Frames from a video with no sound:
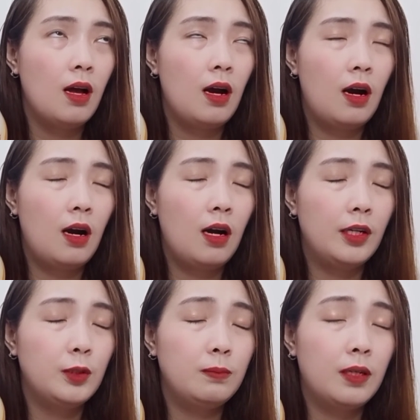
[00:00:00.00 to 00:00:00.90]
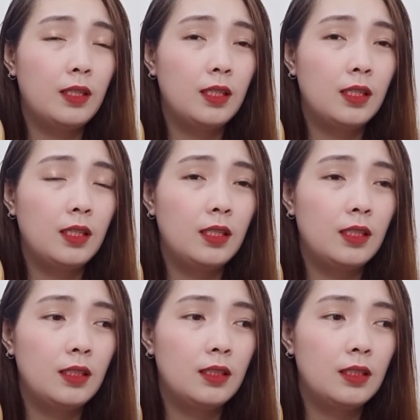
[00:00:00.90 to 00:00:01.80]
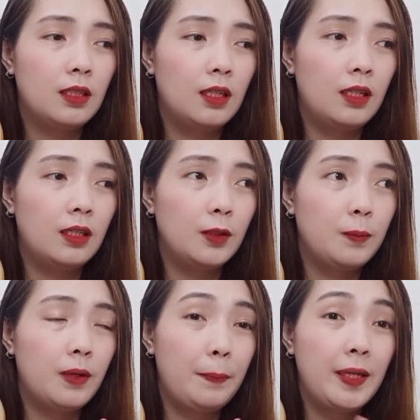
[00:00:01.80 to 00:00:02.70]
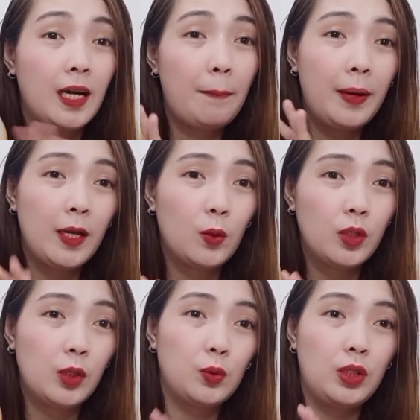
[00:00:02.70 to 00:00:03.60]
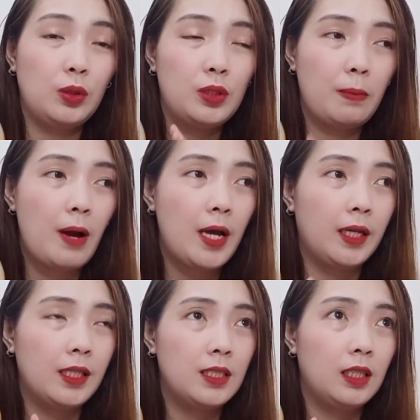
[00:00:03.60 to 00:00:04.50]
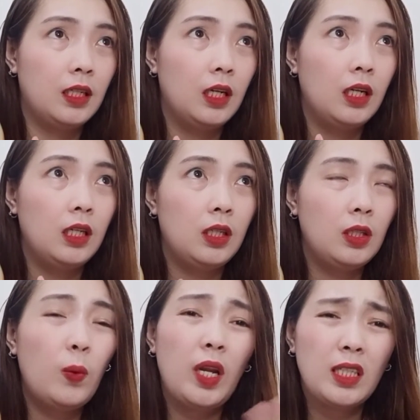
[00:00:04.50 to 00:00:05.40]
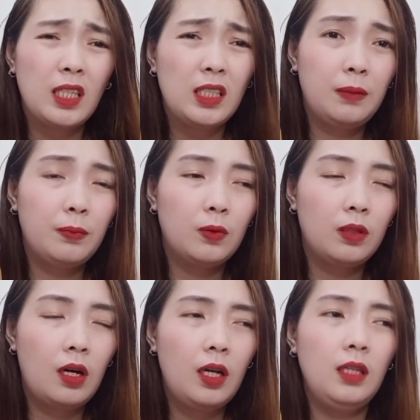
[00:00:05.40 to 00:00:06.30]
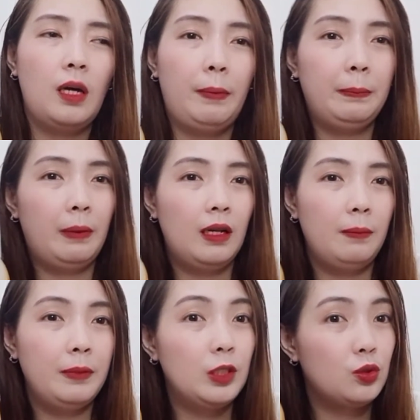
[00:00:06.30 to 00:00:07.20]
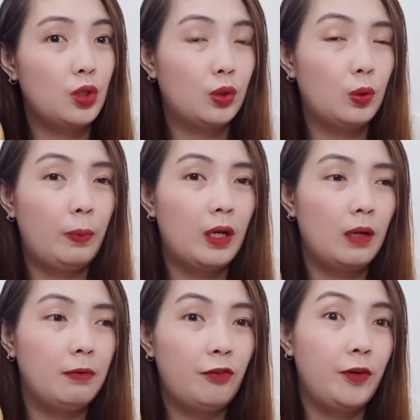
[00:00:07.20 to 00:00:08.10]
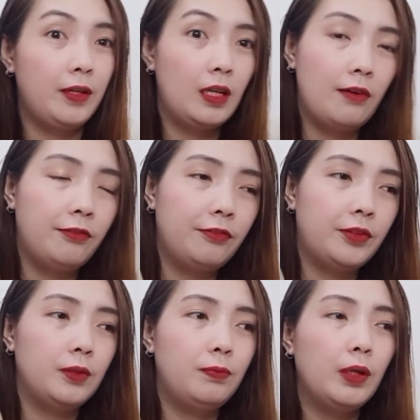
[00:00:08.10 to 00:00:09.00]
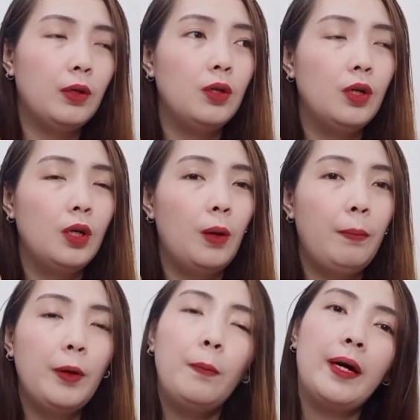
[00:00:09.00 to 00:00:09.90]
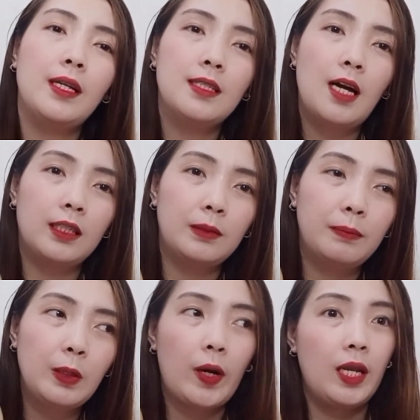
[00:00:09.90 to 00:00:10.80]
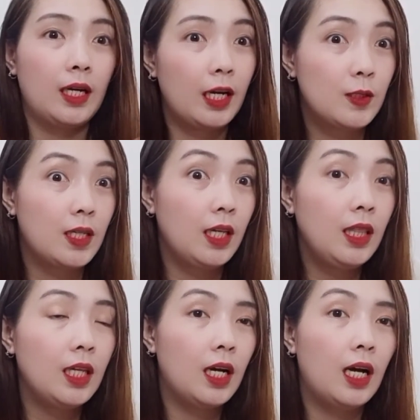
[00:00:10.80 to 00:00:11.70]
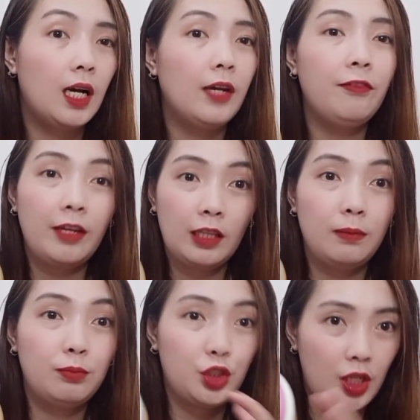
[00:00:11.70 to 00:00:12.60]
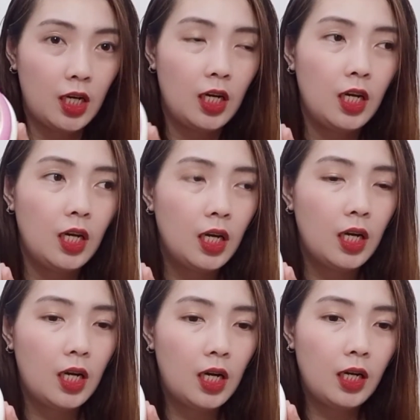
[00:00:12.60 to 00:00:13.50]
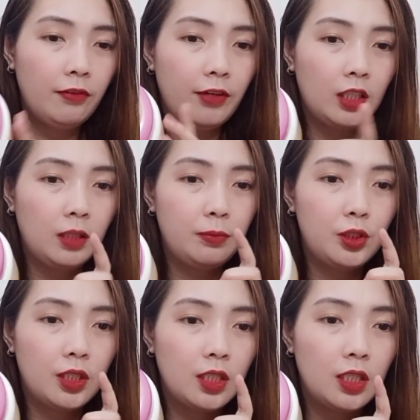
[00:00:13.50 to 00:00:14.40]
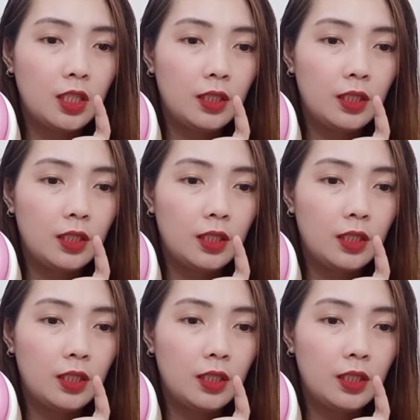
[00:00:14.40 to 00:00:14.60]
uh, yung mga naging uh, yung mga pinag-applyan ko nito dito sa bahay kasi nawala sa isip ko na ay dapat pala pinituran ko para before and after pero pero para sa akin maniwala kayo sa hindi uh, effective siya uh, effective siya na